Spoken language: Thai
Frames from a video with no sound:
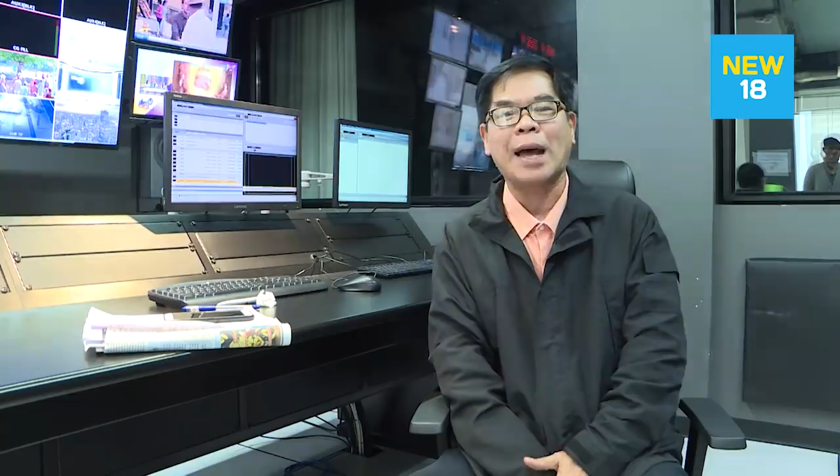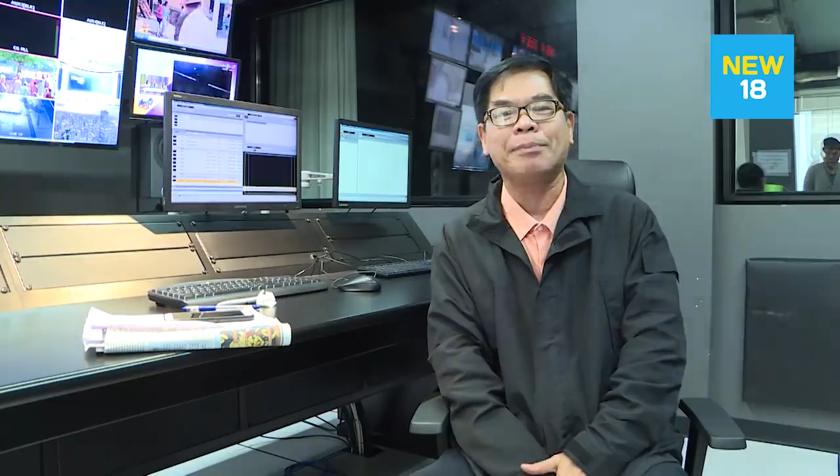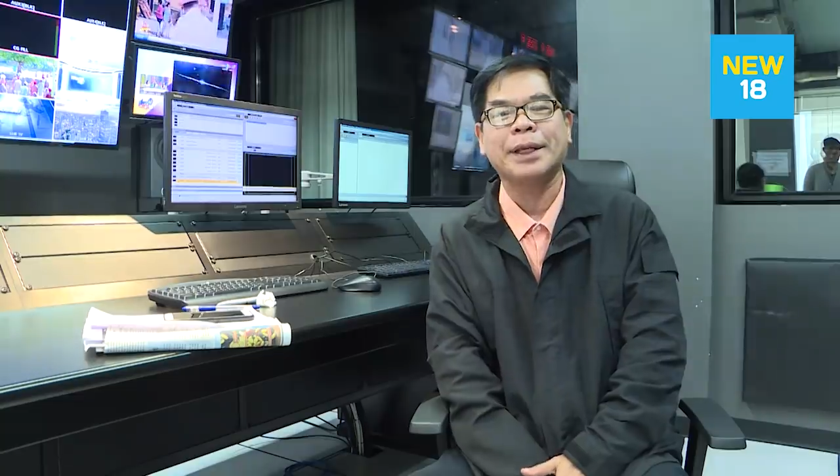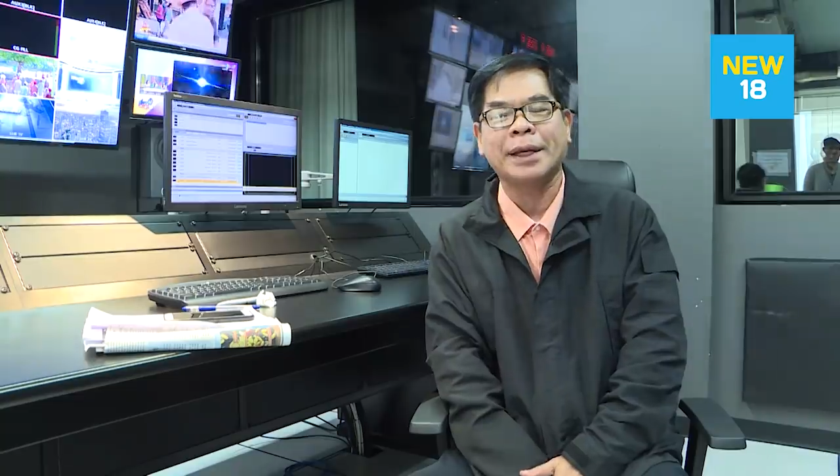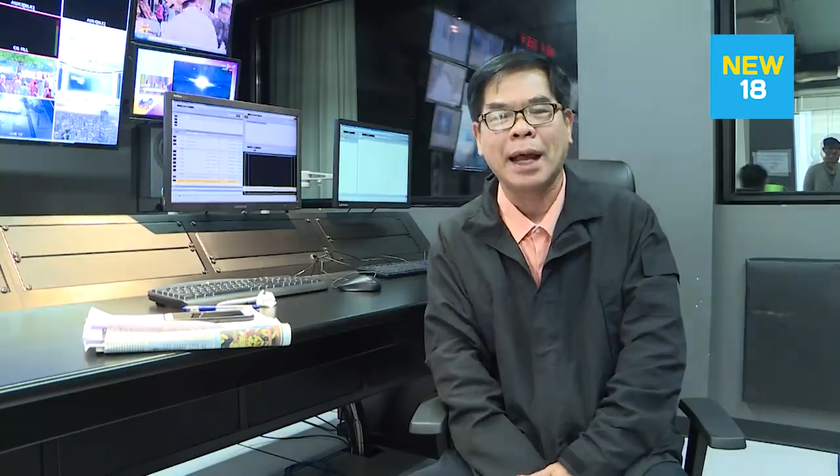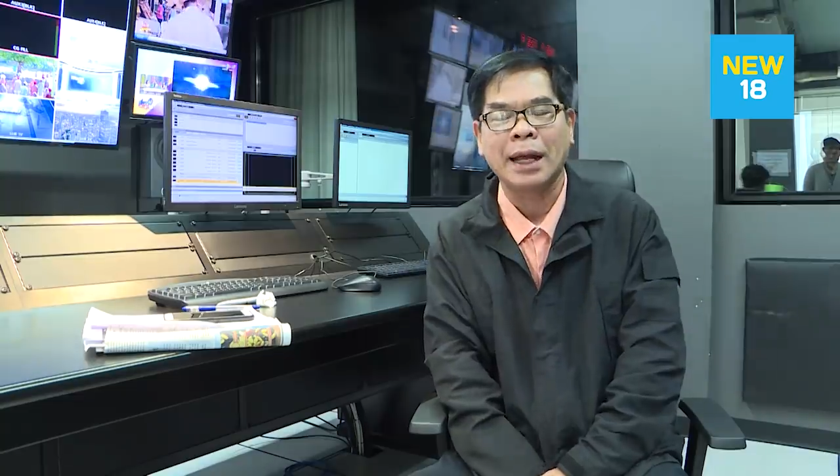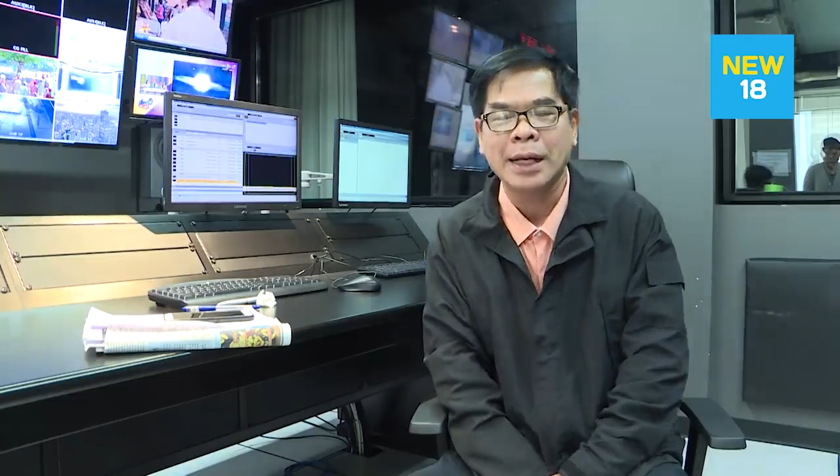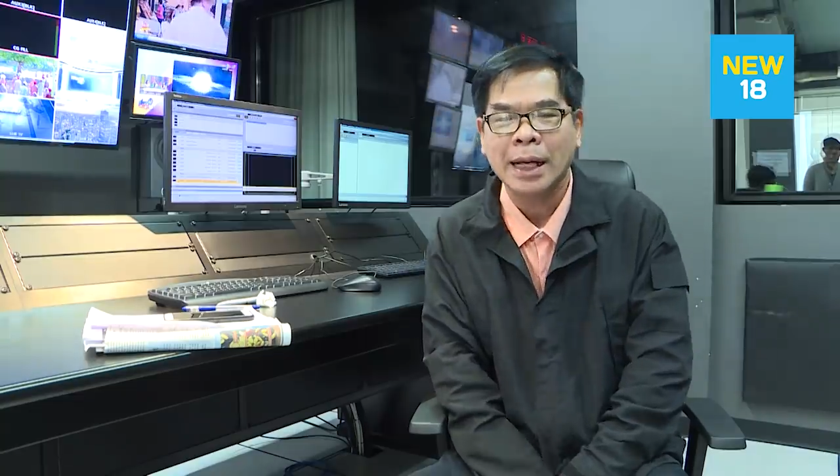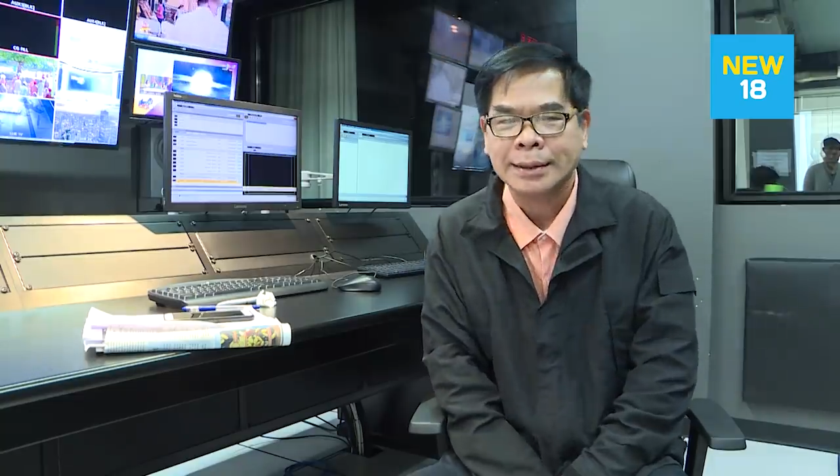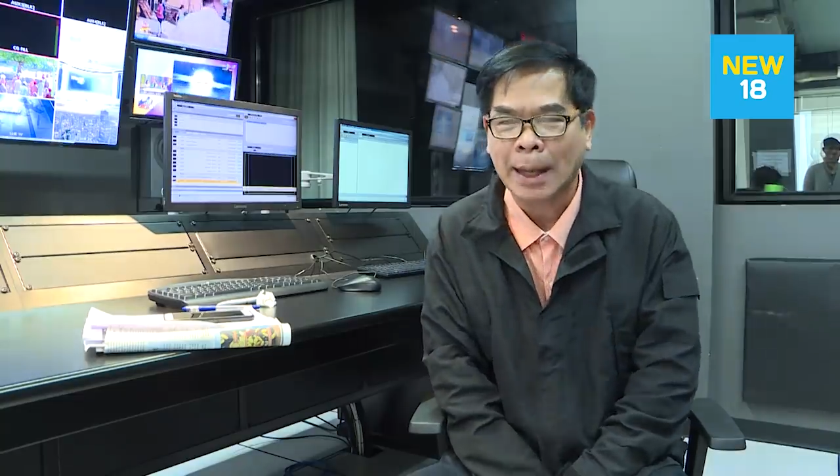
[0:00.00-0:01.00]
การพิจารณา
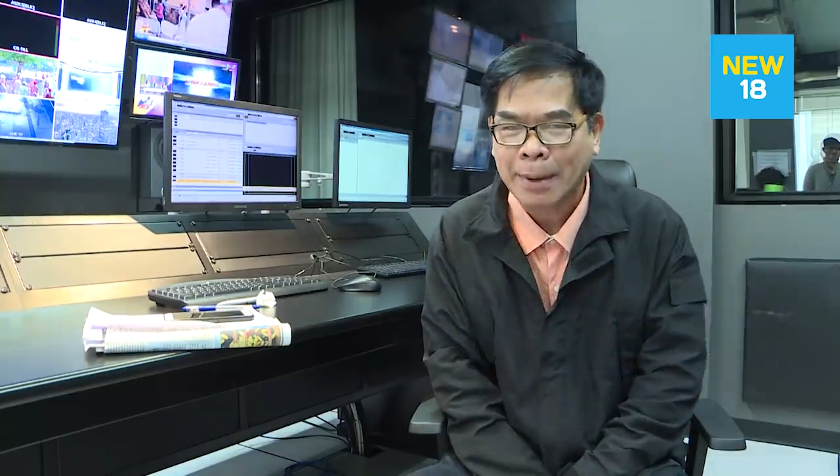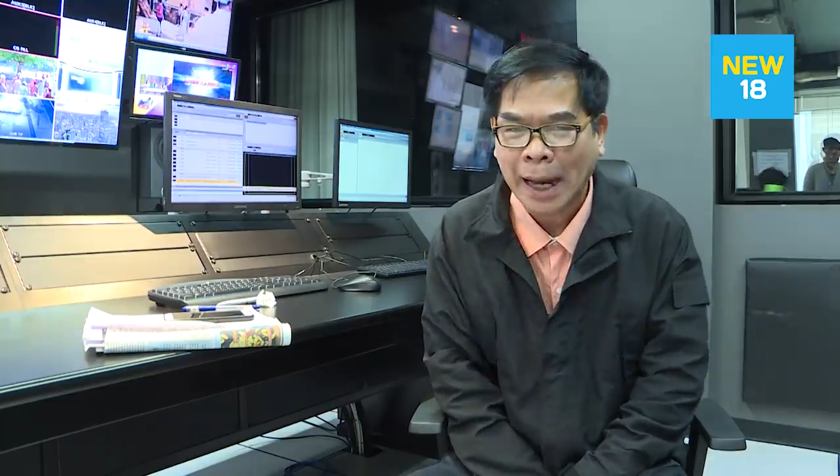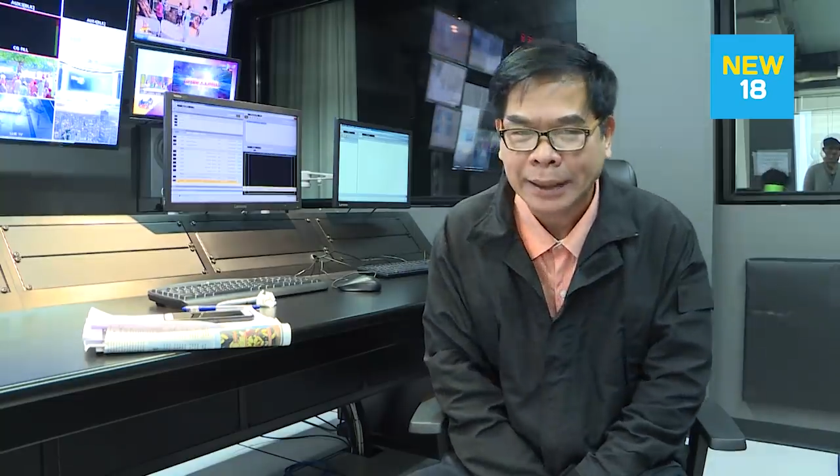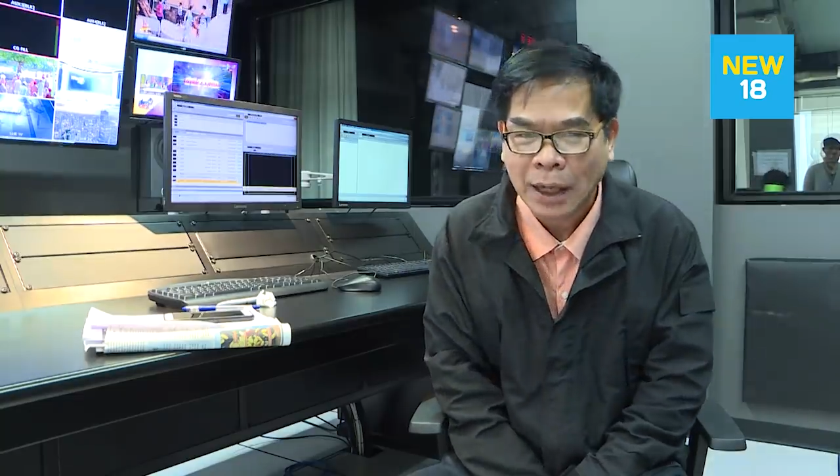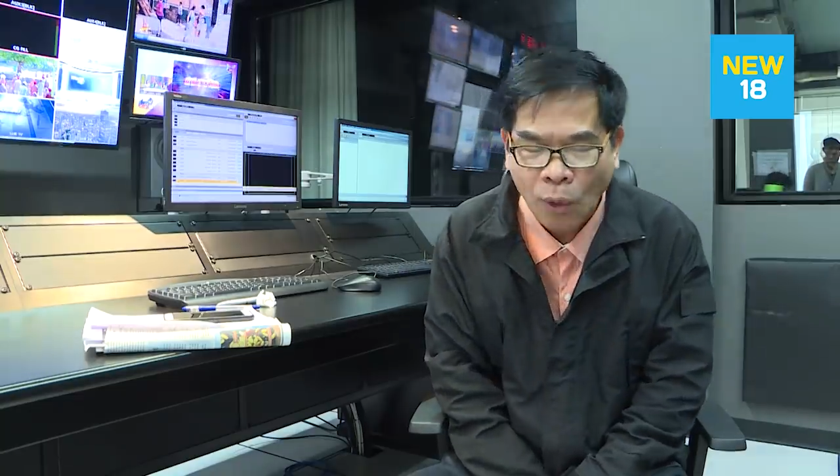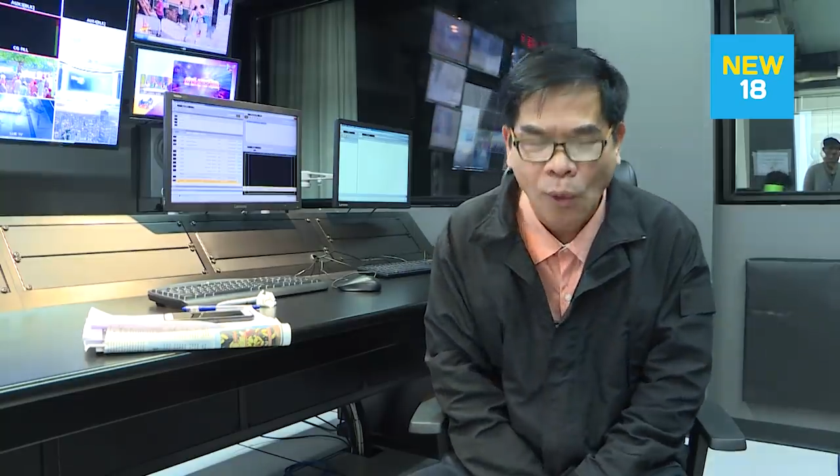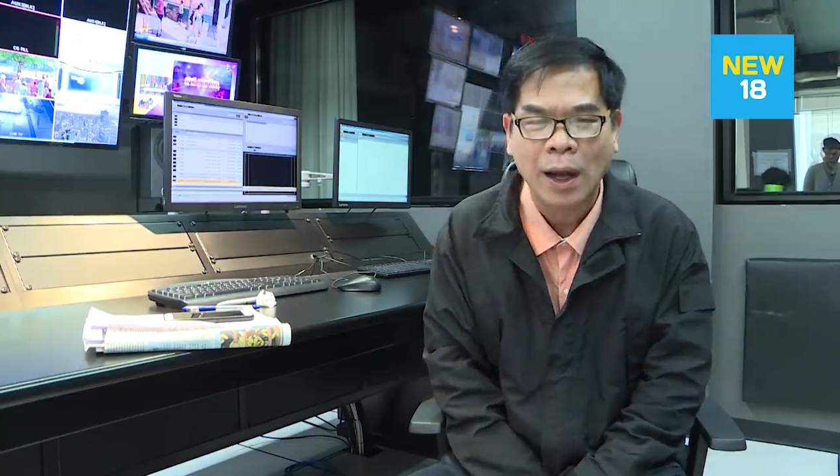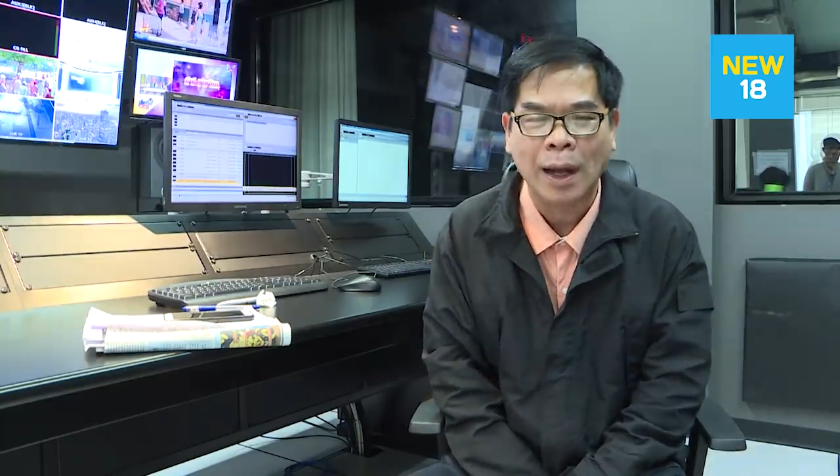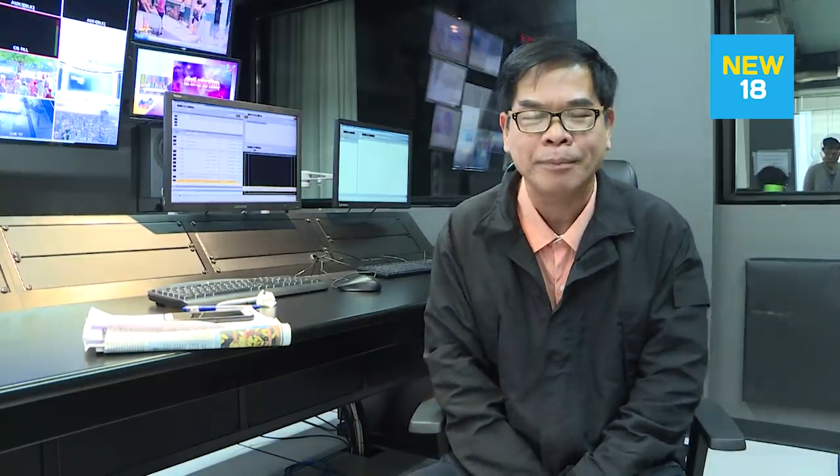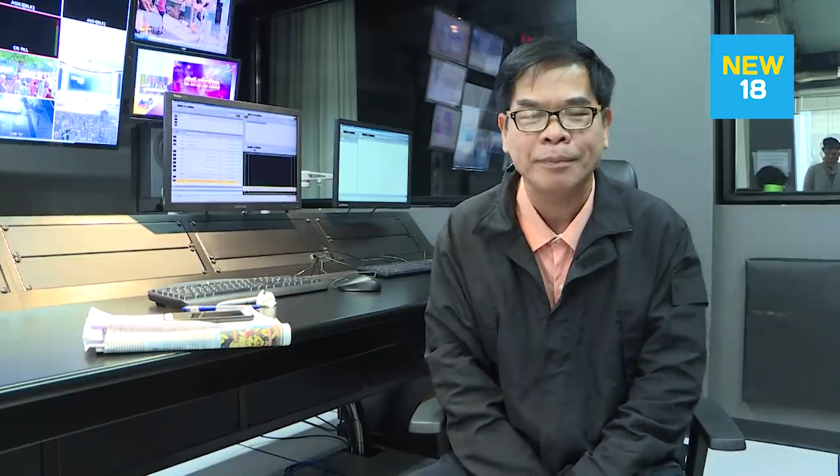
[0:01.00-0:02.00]
สำคัญทั้งคู่
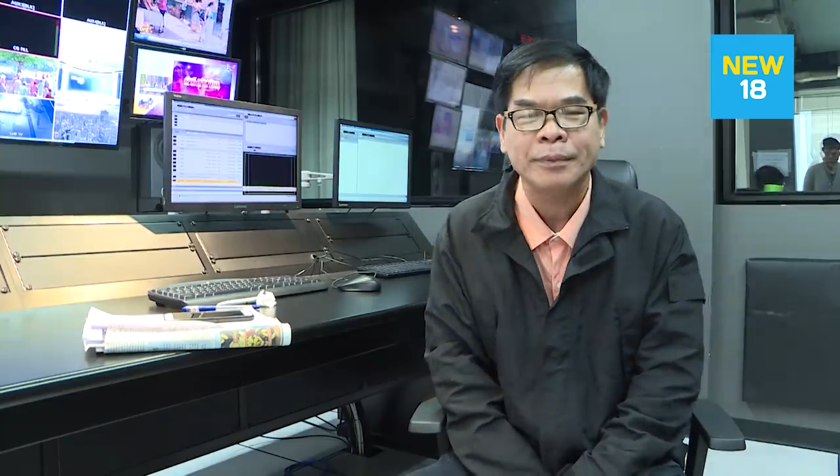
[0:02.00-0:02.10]
ครับ